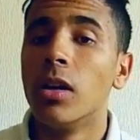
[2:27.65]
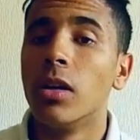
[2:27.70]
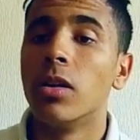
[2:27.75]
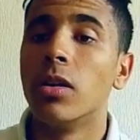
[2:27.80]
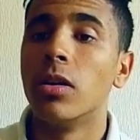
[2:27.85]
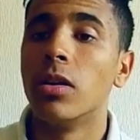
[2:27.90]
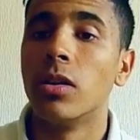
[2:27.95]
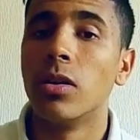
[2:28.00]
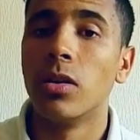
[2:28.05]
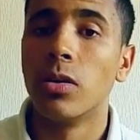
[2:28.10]

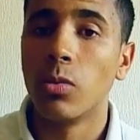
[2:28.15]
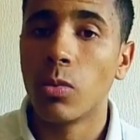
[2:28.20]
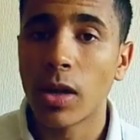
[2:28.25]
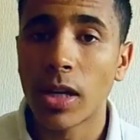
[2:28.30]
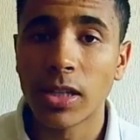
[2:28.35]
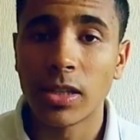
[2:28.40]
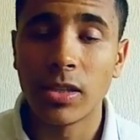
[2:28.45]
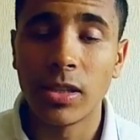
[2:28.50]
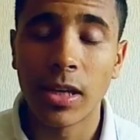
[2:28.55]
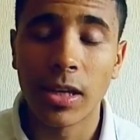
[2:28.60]
أه،
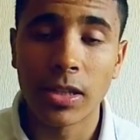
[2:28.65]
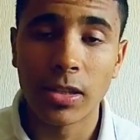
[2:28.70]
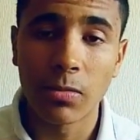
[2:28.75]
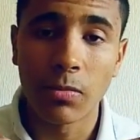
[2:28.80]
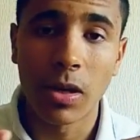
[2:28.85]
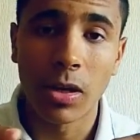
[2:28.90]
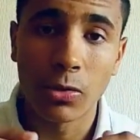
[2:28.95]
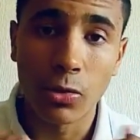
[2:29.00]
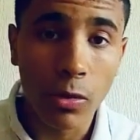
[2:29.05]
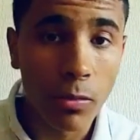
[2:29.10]
وكدير
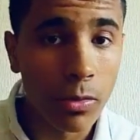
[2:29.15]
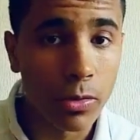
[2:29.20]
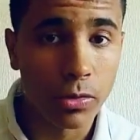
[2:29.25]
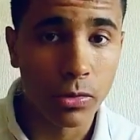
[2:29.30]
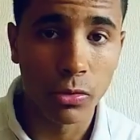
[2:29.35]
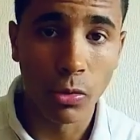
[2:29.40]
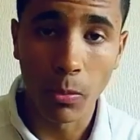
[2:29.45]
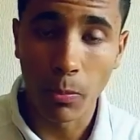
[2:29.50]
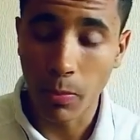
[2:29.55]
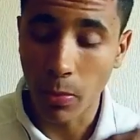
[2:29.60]
تما
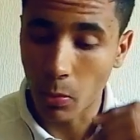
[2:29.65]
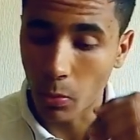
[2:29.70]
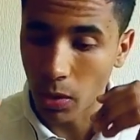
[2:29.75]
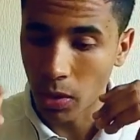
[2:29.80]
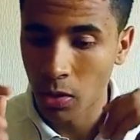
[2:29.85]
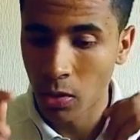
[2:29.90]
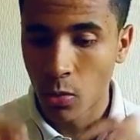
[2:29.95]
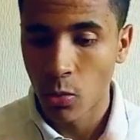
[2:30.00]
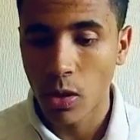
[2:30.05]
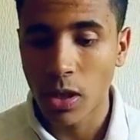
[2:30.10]
دوموند
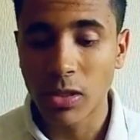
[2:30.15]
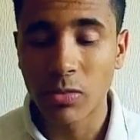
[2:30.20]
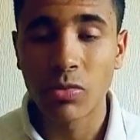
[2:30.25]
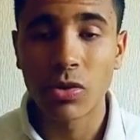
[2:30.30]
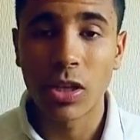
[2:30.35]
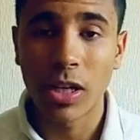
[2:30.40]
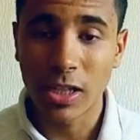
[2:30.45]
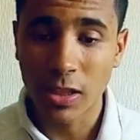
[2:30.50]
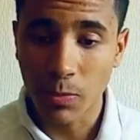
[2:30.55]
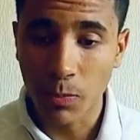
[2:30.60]
دومبلوا
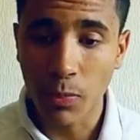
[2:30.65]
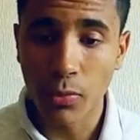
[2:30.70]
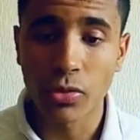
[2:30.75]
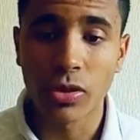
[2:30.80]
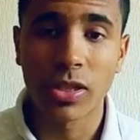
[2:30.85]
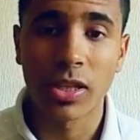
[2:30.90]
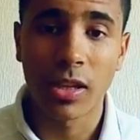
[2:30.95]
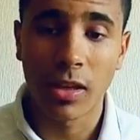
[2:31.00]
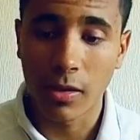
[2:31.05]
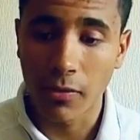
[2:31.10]
وكتمشي
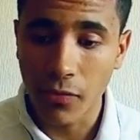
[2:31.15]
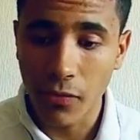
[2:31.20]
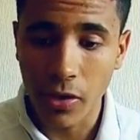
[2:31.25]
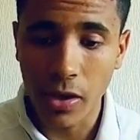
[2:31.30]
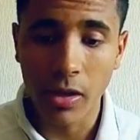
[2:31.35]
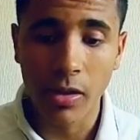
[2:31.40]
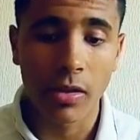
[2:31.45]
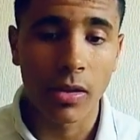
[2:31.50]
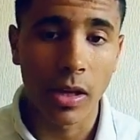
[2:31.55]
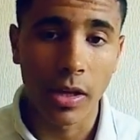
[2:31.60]
كتبوستي
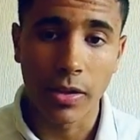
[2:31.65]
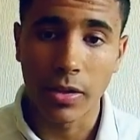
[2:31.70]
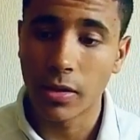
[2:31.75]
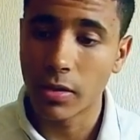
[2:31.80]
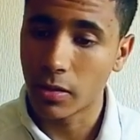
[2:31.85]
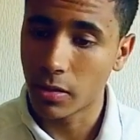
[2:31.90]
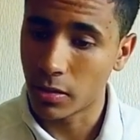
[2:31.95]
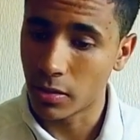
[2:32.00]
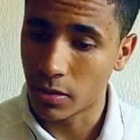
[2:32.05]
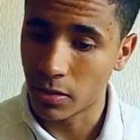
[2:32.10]
فيه
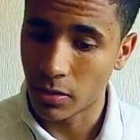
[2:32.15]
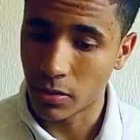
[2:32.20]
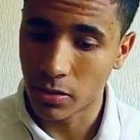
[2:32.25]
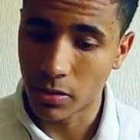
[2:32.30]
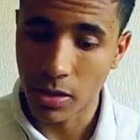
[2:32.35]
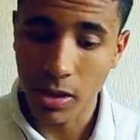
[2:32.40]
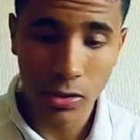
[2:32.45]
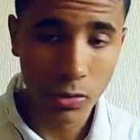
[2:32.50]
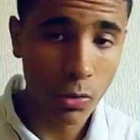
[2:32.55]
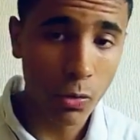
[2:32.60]
يعني
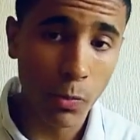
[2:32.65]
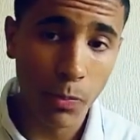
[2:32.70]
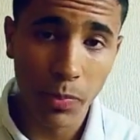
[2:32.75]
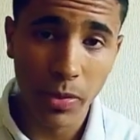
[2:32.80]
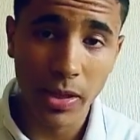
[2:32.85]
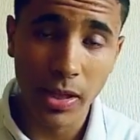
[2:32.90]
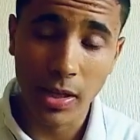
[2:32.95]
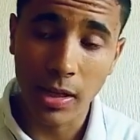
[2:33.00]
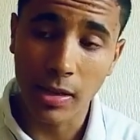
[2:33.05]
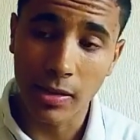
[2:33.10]
أه،
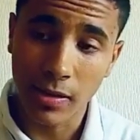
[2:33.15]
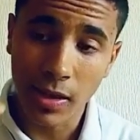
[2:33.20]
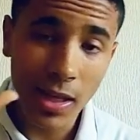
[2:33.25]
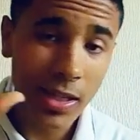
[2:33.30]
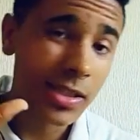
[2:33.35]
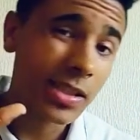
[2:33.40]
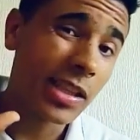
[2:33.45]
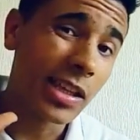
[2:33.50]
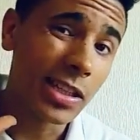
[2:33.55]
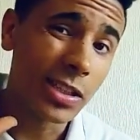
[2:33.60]
كتكوبي داك
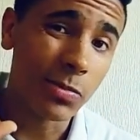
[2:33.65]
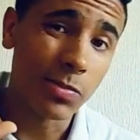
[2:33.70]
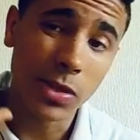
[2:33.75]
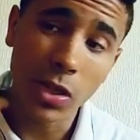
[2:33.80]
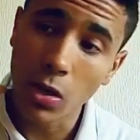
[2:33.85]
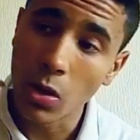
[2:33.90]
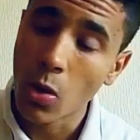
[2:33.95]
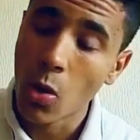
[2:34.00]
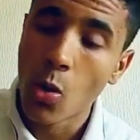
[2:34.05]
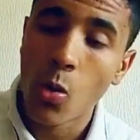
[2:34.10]
التكست اللي
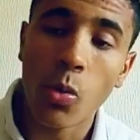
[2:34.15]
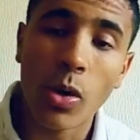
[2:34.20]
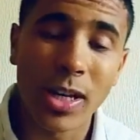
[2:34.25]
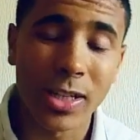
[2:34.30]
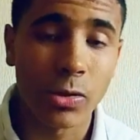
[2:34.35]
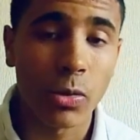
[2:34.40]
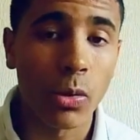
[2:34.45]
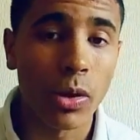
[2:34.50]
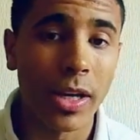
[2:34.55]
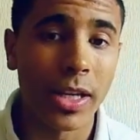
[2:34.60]
كتبتيه
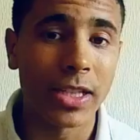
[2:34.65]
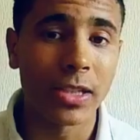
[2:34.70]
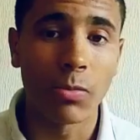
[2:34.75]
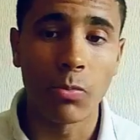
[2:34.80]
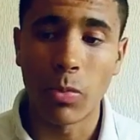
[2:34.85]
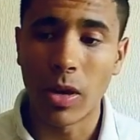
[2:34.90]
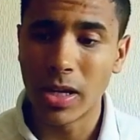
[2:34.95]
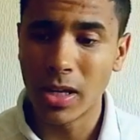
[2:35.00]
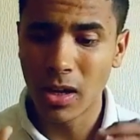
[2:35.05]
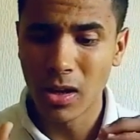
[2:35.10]
وكتكوليه
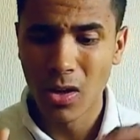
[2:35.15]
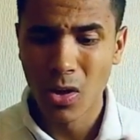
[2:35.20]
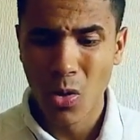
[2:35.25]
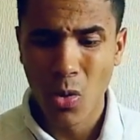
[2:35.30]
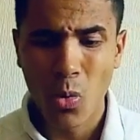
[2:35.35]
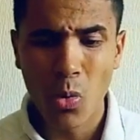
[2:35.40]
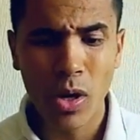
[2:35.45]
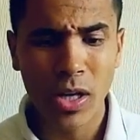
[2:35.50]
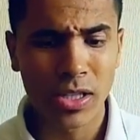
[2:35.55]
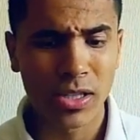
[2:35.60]
تمايا
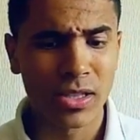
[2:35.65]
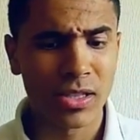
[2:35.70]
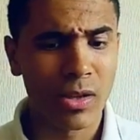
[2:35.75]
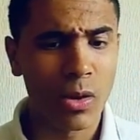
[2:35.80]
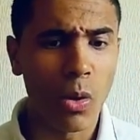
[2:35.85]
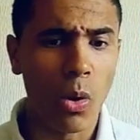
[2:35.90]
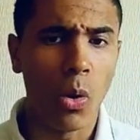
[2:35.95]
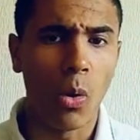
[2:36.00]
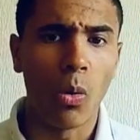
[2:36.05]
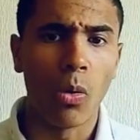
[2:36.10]

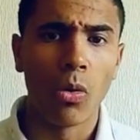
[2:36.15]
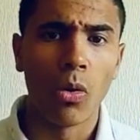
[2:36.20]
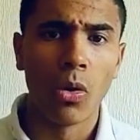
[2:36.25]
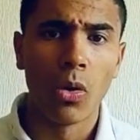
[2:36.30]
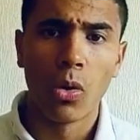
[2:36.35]
وكتتلوحو